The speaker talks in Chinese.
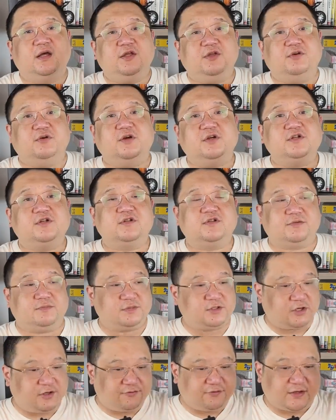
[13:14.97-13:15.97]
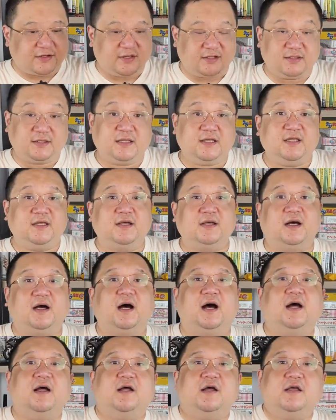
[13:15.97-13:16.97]
有人是怎么着？发现第一个
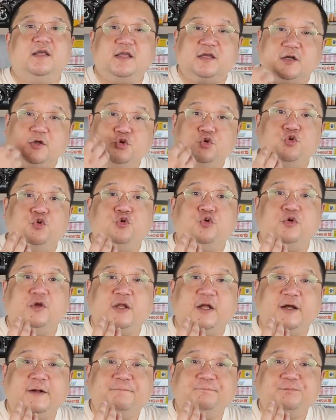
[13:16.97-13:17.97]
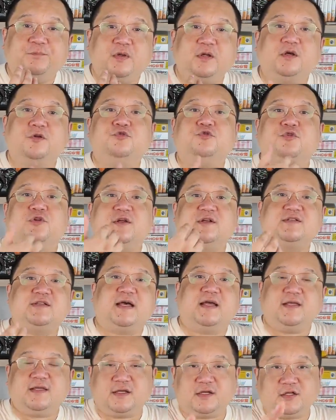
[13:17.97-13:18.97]
啊，一个女的，一个女的，
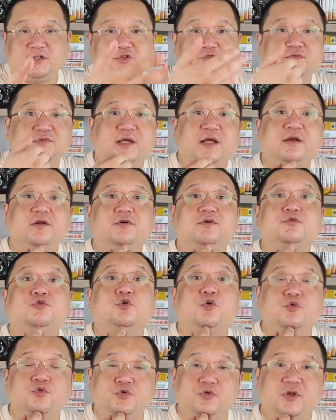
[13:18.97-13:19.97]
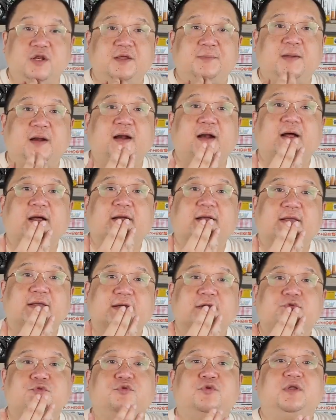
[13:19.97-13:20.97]
在一个住宅楼公寓里边，一
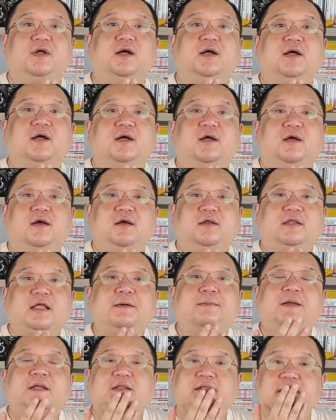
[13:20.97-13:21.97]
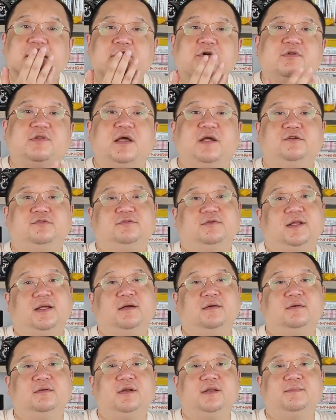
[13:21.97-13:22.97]
个女的，她被吊在住宅
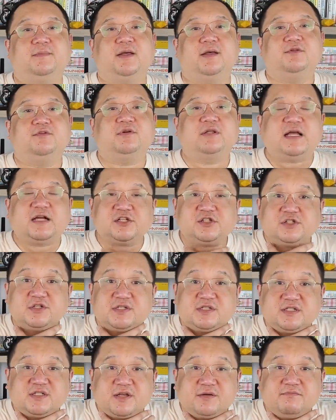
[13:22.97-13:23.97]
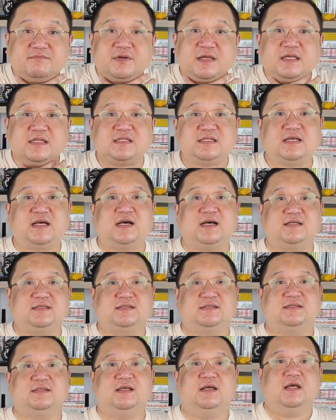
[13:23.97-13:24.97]
楼里面，就是她是先被掐
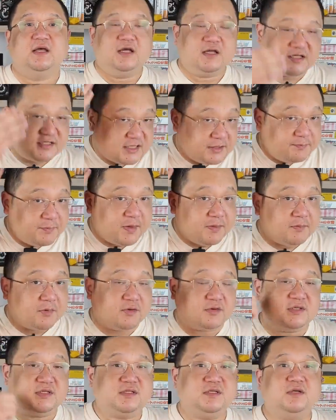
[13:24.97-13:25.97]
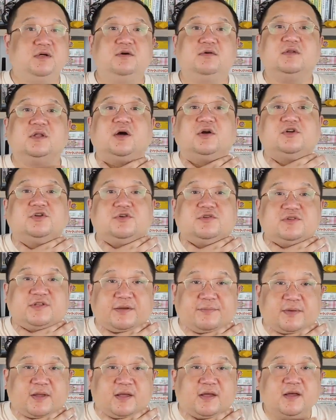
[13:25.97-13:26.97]
死，先被猛击后脑，之后
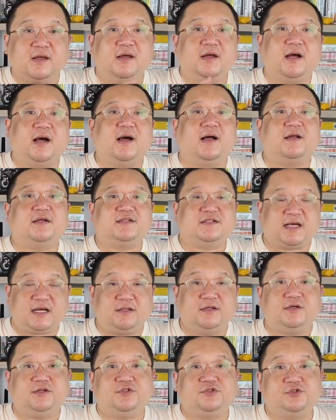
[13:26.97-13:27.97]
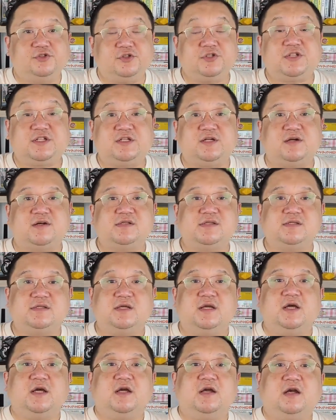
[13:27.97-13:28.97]
再被。啊，掐得窒息而
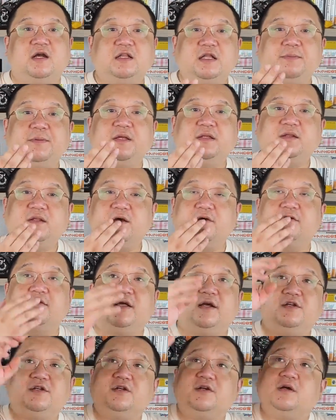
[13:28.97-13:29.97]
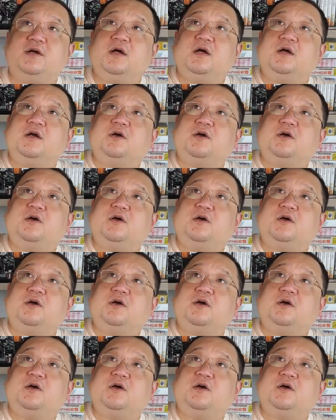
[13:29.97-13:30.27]
死，然后她被吊在这个